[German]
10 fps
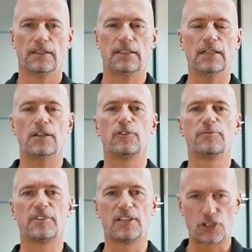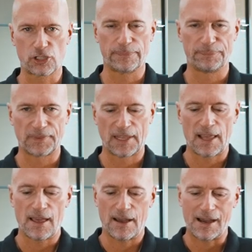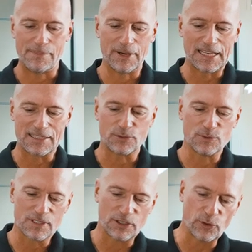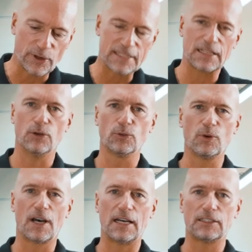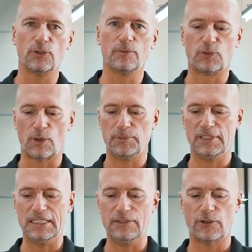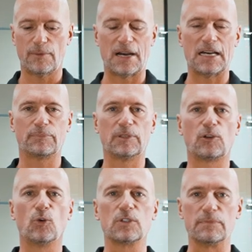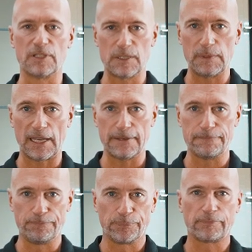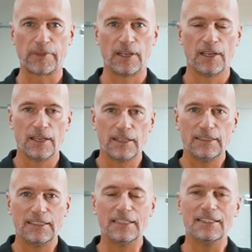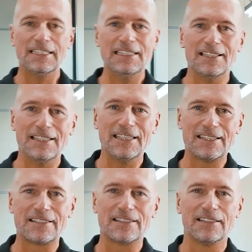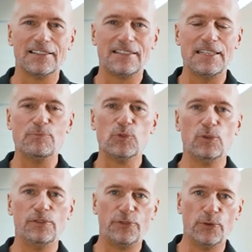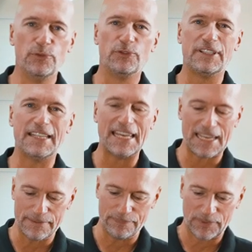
Hier auf dem Tisch haben wir jetzt unser neues Autoradio im Doppel-DIN-Format mit großem Display, den ILX 705D.